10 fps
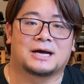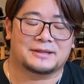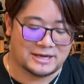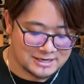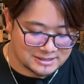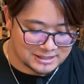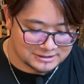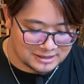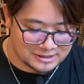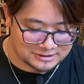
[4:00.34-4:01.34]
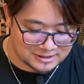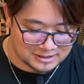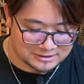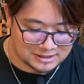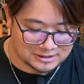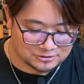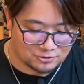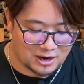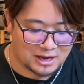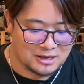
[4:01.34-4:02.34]
離れないでいただきたい
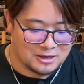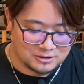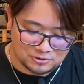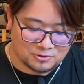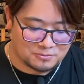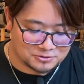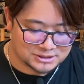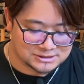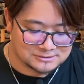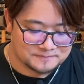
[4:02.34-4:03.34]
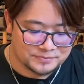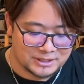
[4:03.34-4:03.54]
とはと思うんです